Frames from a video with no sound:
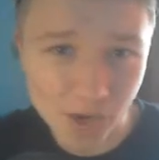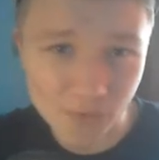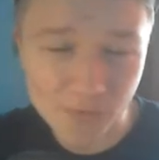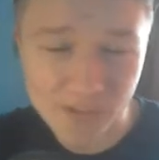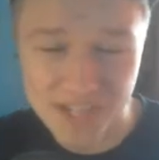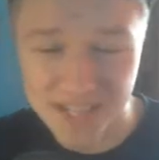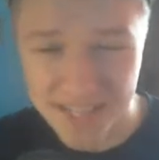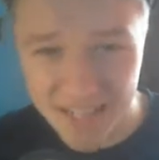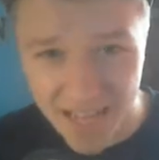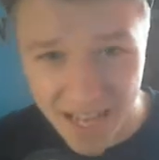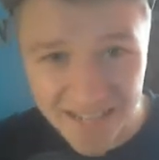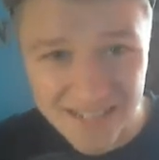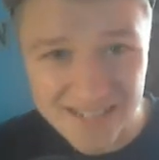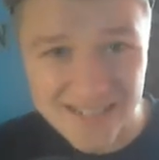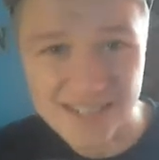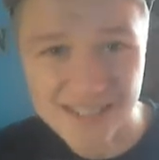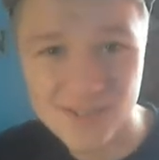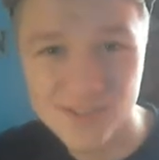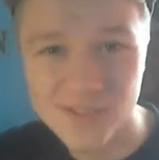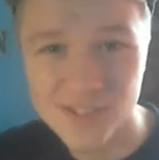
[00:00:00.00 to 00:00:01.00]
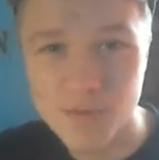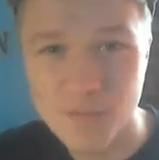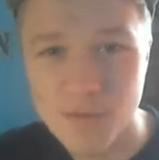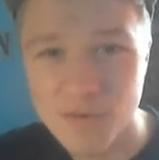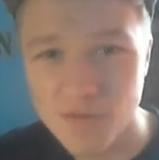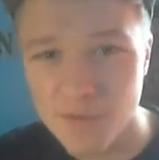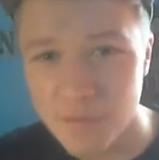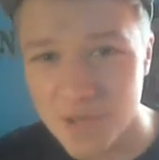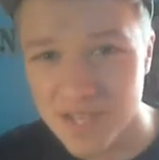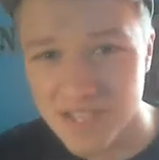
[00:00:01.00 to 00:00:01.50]
Und wenn ihr kein COC mehr
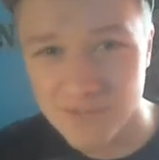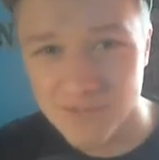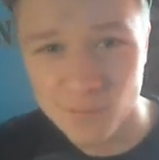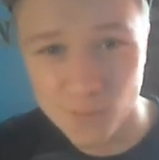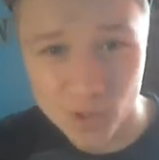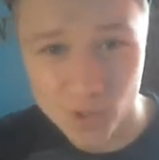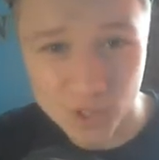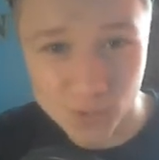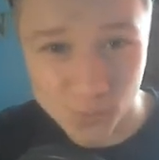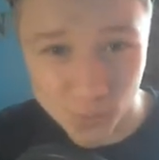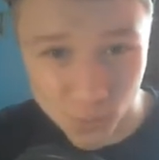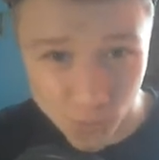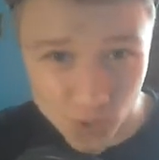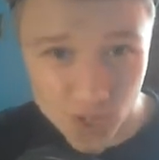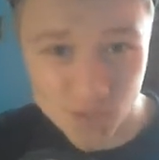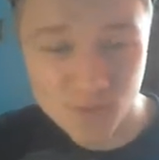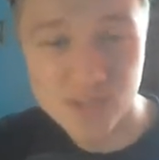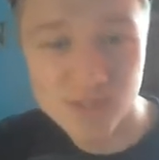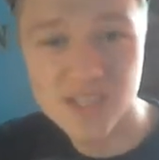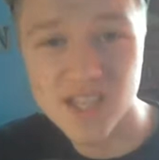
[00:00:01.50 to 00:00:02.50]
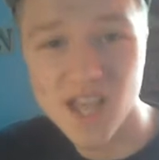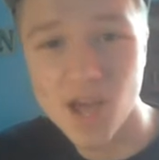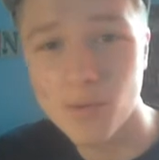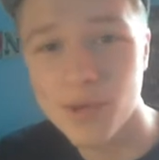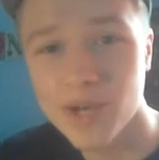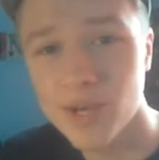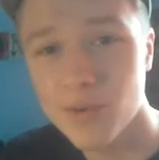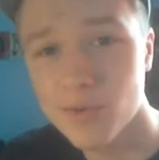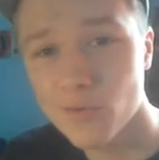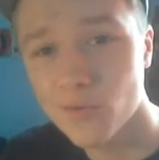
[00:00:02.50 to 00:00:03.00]
verpassen wollt, würde ich mich sehr über
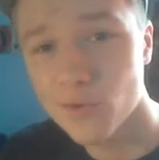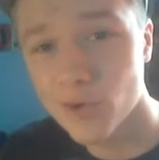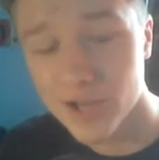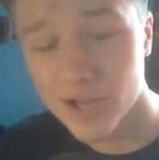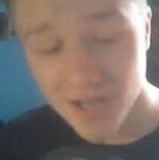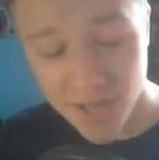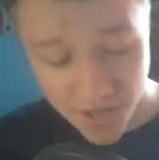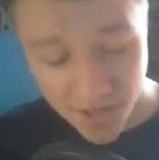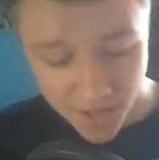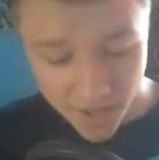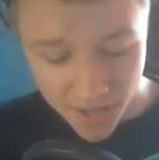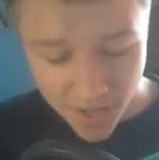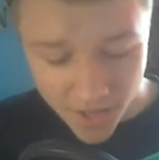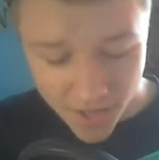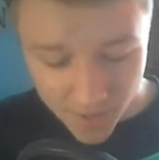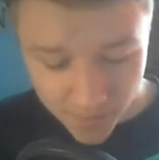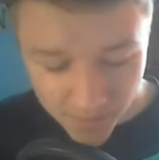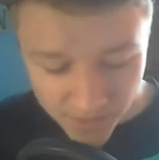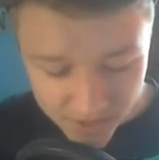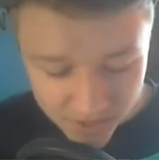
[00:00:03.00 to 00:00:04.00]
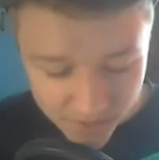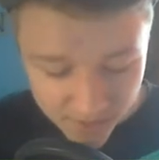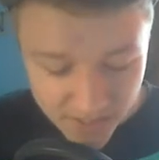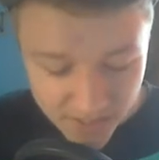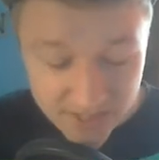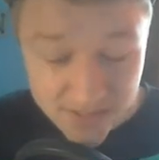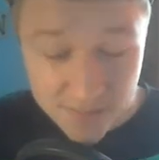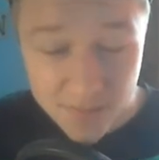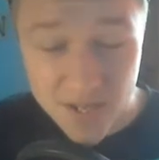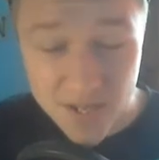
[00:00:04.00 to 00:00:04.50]
ein Abo freuen. Bis zum
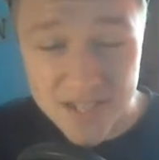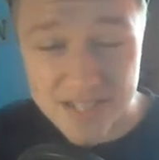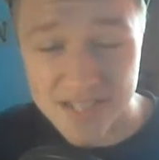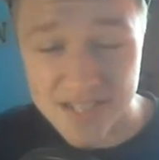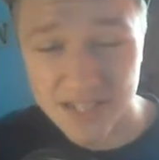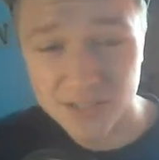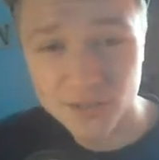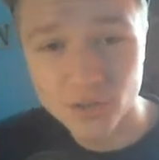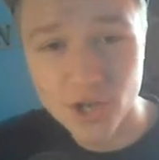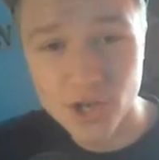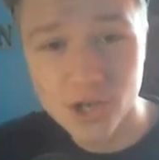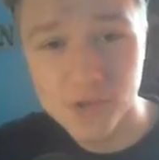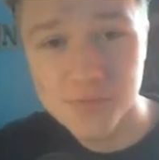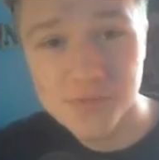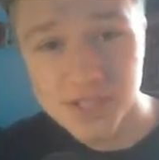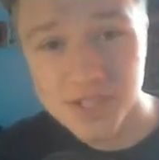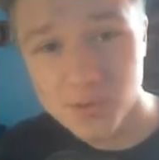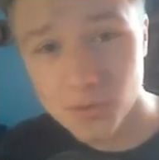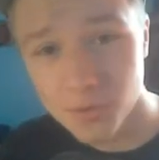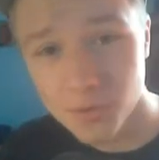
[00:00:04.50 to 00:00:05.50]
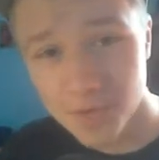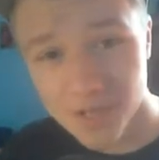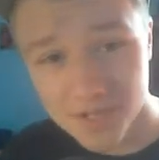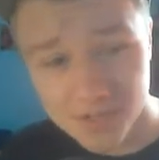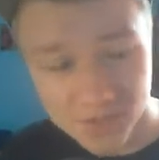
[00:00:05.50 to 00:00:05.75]
nächsten Mal, sagt euer Hipster Thomas.